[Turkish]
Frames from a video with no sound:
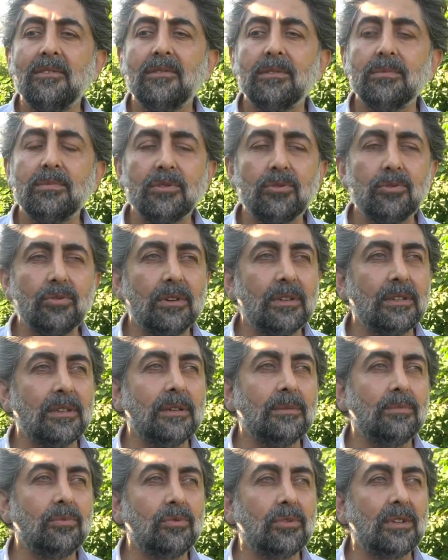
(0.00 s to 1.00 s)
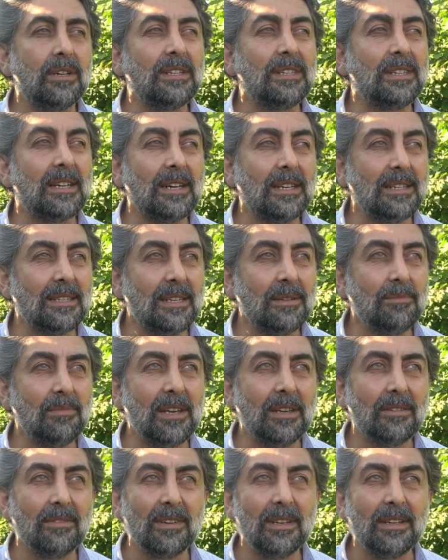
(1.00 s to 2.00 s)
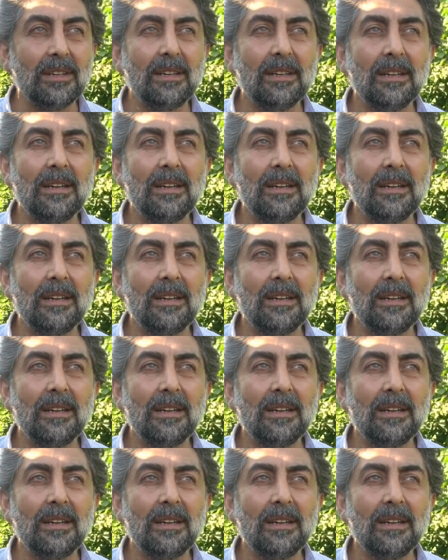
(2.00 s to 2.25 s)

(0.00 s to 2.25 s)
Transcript: Ve biz şu anda buradan taze meyve,